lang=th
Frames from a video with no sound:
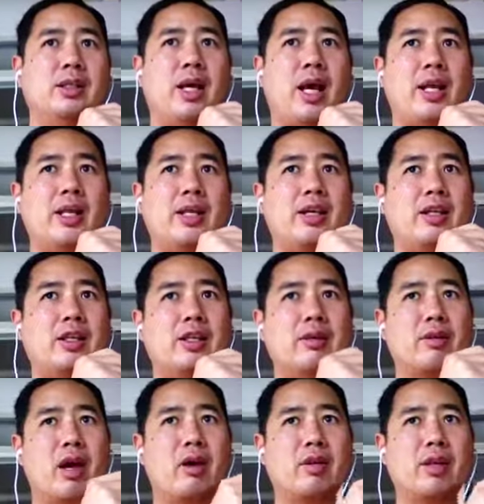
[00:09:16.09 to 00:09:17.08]
แทนที่จะ
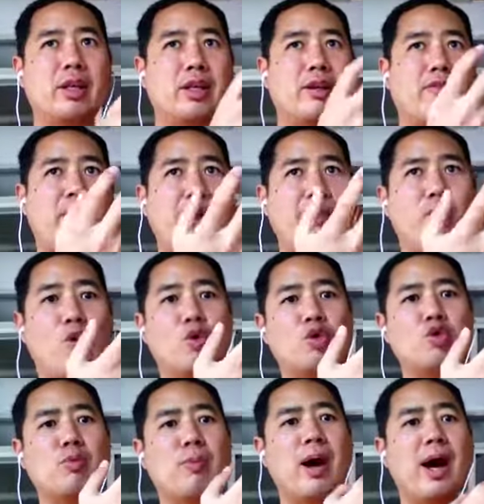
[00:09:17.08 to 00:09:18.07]
เอากินกาแฟผง
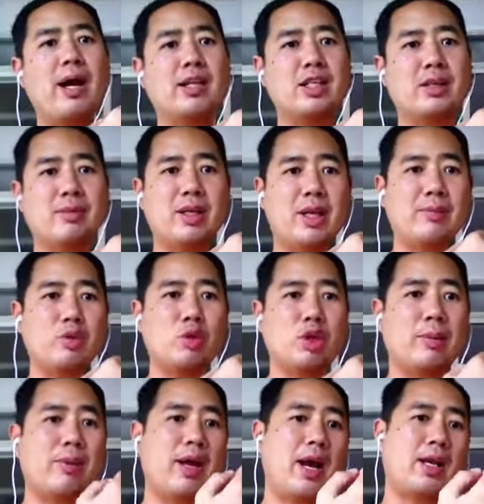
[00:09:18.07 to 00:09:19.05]
อยู่บ้านใช่ไหมครับ อยู่
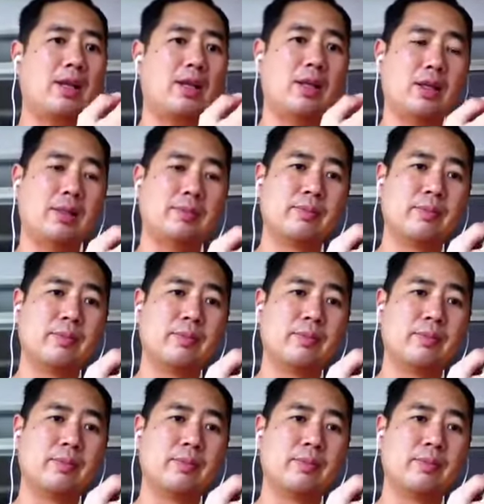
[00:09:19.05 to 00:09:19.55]
ทำงานก็